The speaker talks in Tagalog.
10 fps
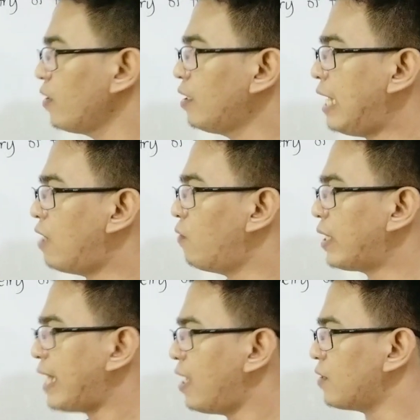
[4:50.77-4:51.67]
Now,
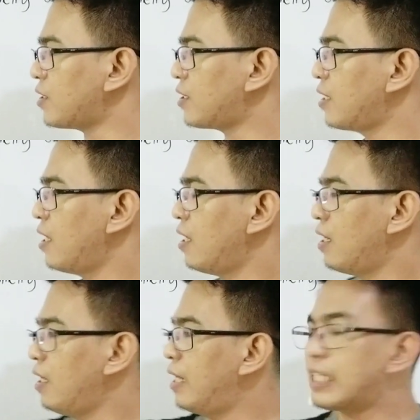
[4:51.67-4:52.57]
what else?
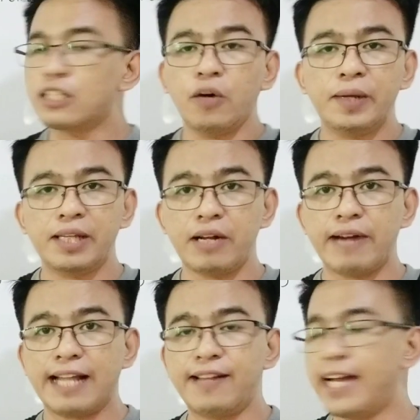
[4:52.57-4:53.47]
Let's go with the
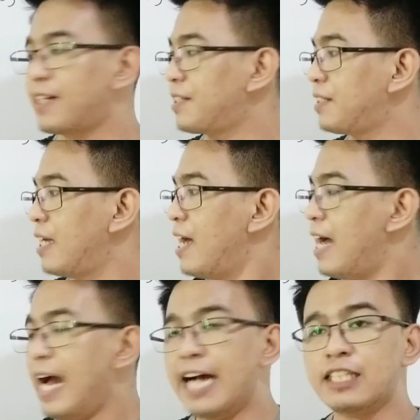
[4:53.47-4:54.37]
directrix.
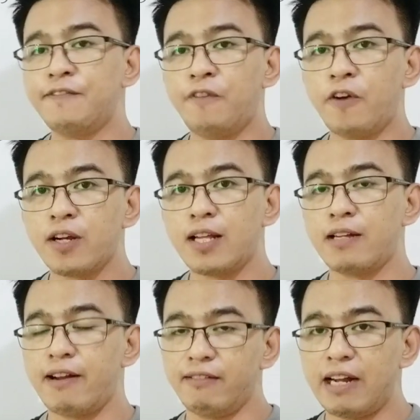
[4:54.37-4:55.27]
As for
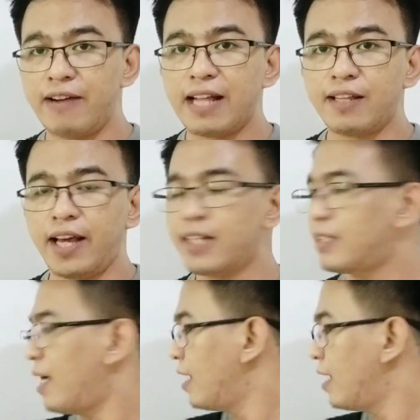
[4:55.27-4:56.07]
the directrix,